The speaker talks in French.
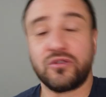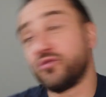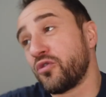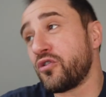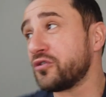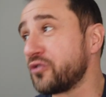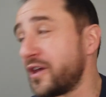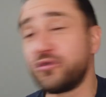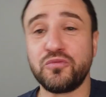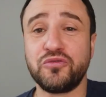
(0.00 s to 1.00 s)
Donc quand
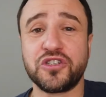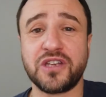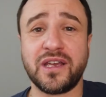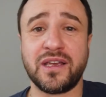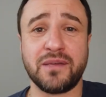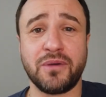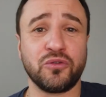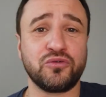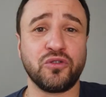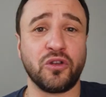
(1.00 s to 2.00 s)
on a du budget, eh
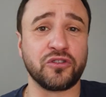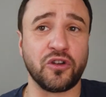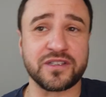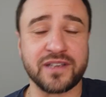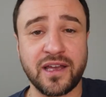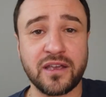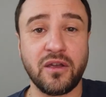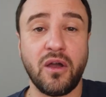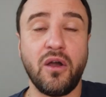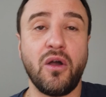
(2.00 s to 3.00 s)
ben, on tourne en
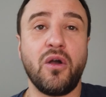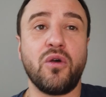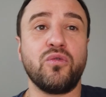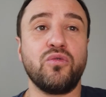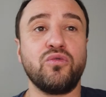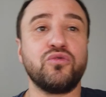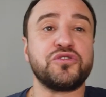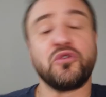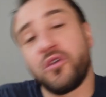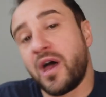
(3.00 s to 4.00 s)
35, ou
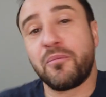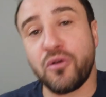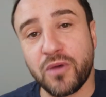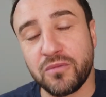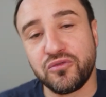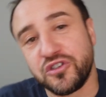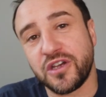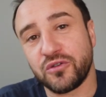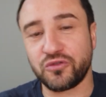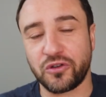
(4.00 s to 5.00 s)
si on a un peu moins de
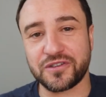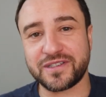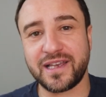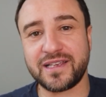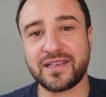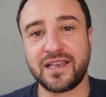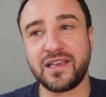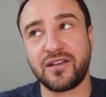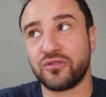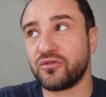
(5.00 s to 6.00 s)
budget, on tourne en 16,
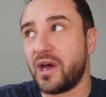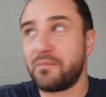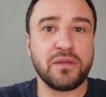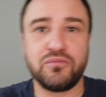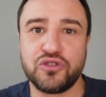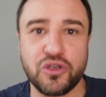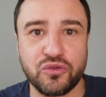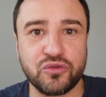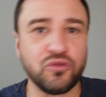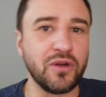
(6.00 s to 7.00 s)
et quand on n'a pas de budget
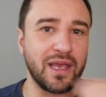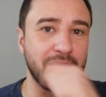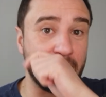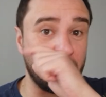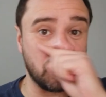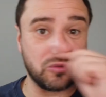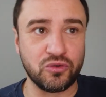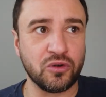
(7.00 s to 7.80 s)
du tout, eh ben, on